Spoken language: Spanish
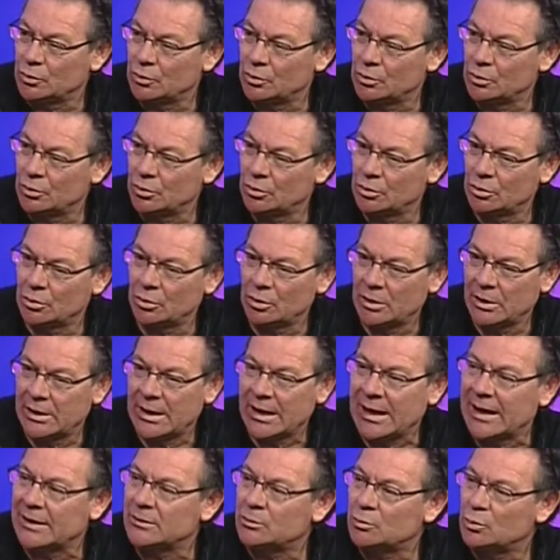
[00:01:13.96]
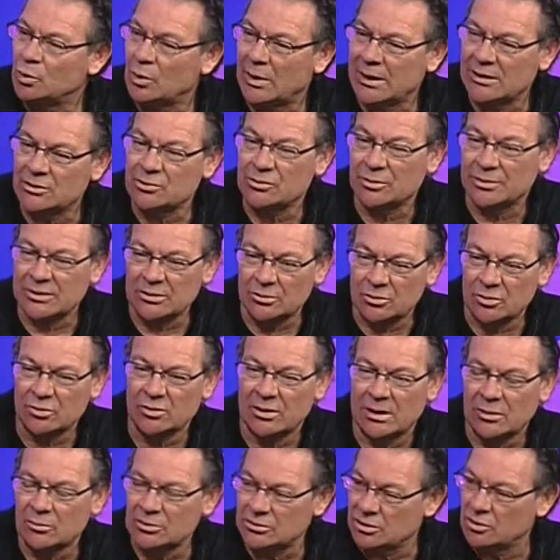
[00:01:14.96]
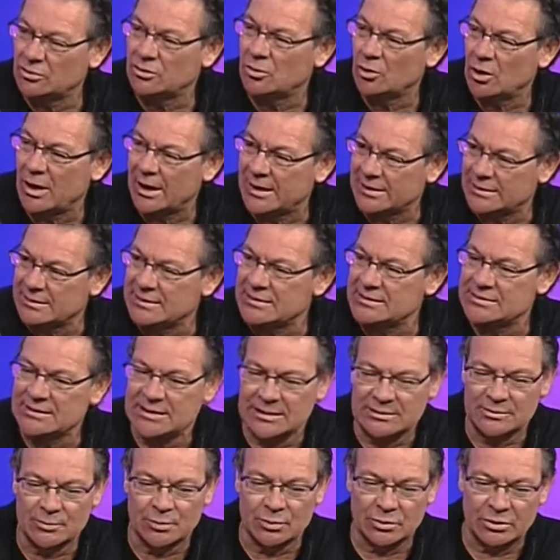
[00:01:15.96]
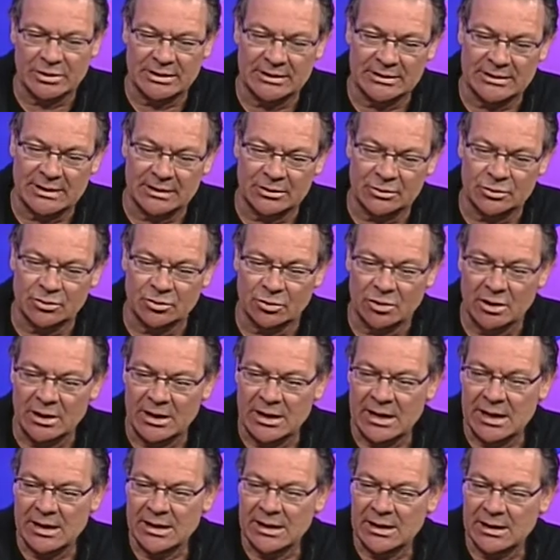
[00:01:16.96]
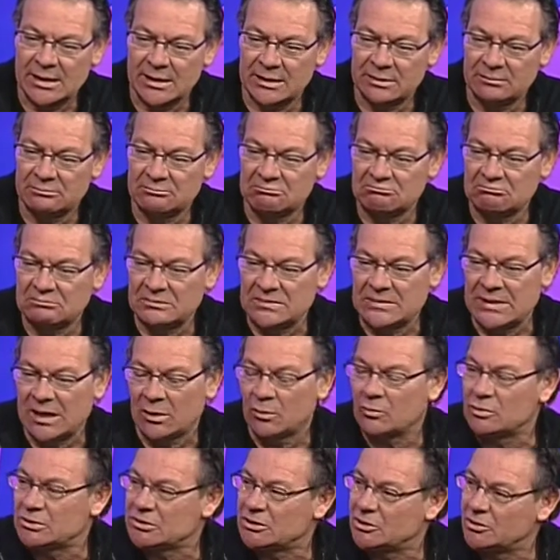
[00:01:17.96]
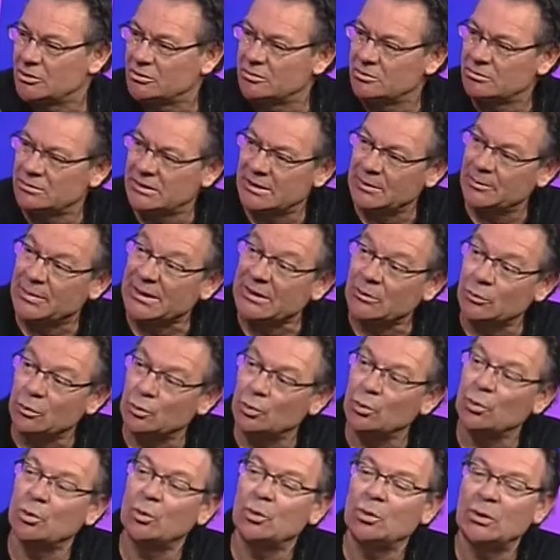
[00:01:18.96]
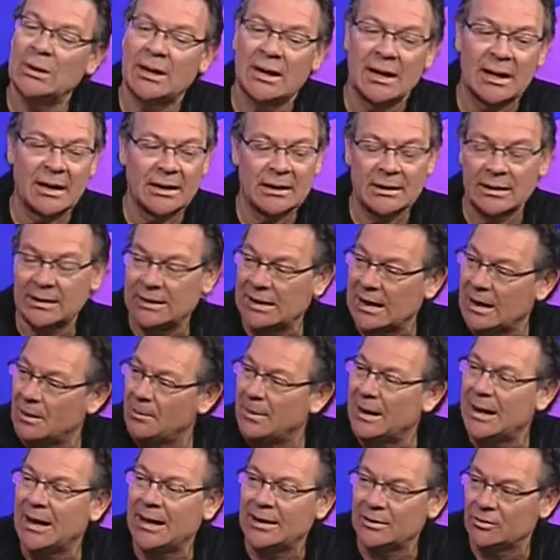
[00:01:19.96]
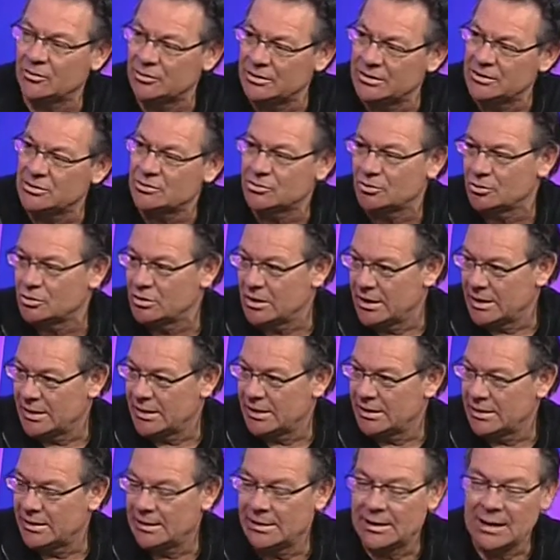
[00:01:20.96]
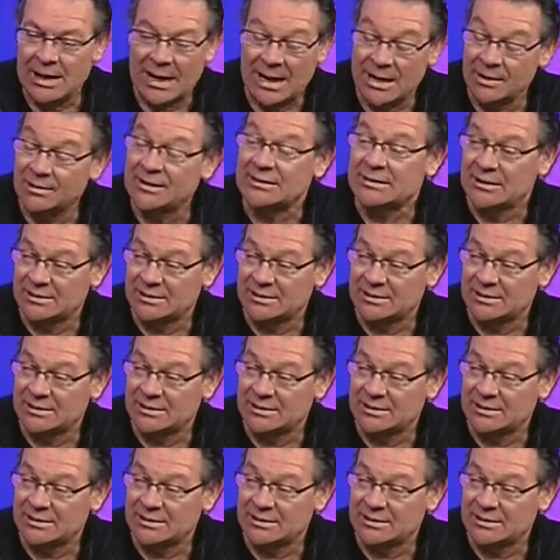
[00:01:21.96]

mundo actual, sobre todo la cuestión de los artistas, porque tanto en la cuestión de pintura, grabado y eso, hay